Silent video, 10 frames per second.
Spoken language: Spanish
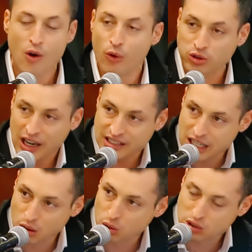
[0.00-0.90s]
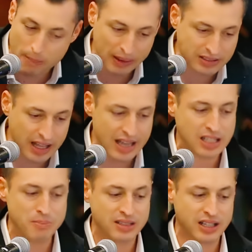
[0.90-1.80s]
fortaleciendo sus
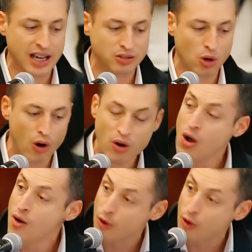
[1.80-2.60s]
capacidades de investigación,